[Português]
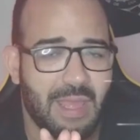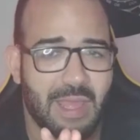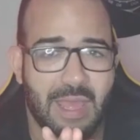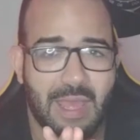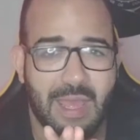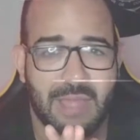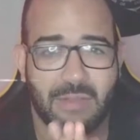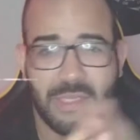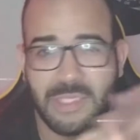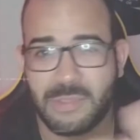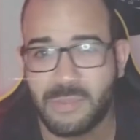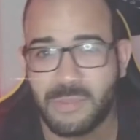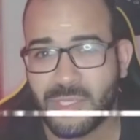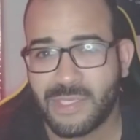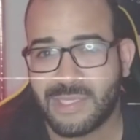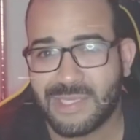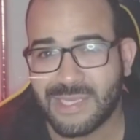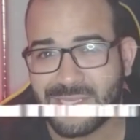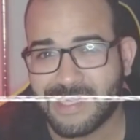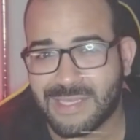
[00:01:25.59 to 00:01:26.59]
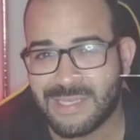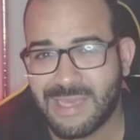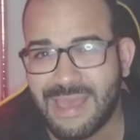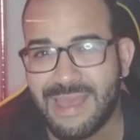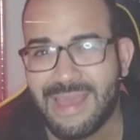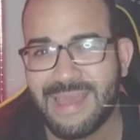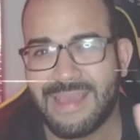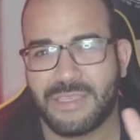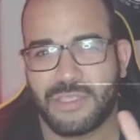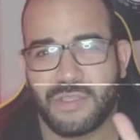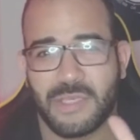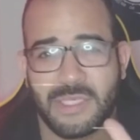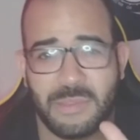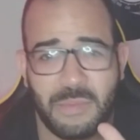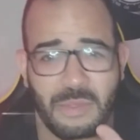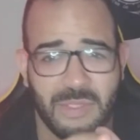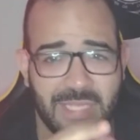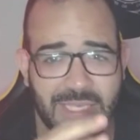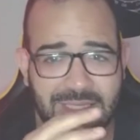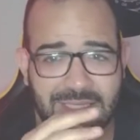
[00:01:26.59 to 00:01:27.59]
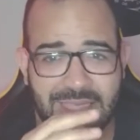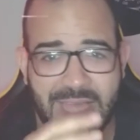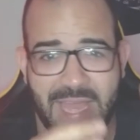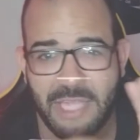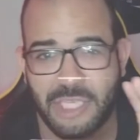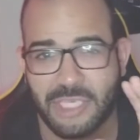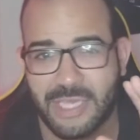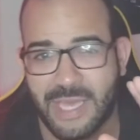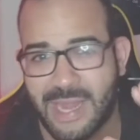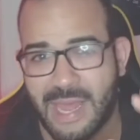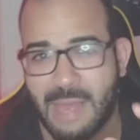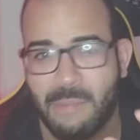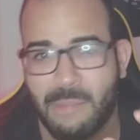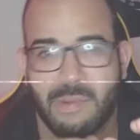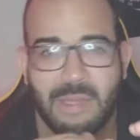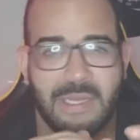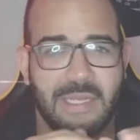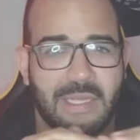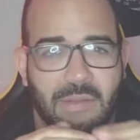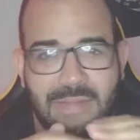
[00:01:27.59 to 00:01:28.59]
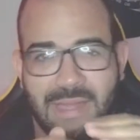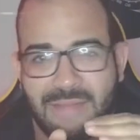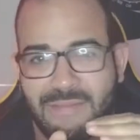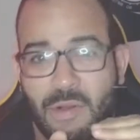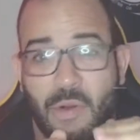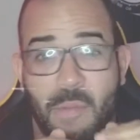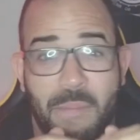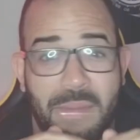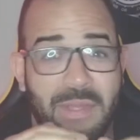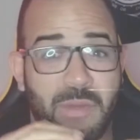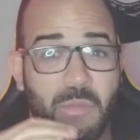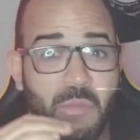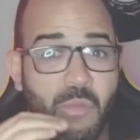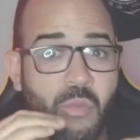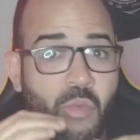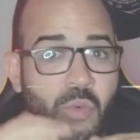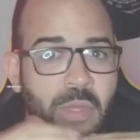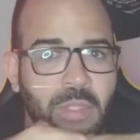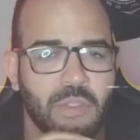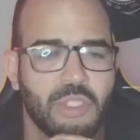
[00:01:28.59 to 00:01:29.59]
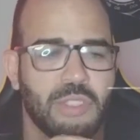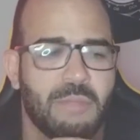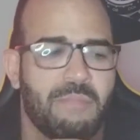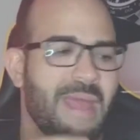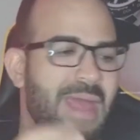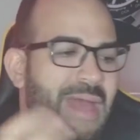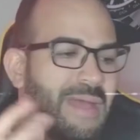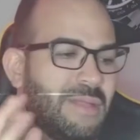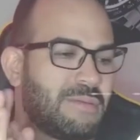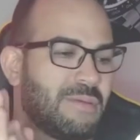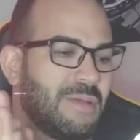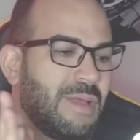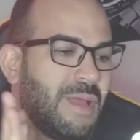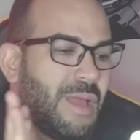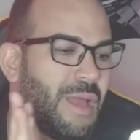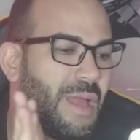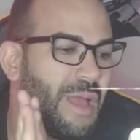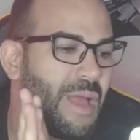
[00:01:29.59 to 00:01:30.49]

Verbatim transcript: É, 2016, 2017, que era a época ali que eu estava acompanhando muito de perto,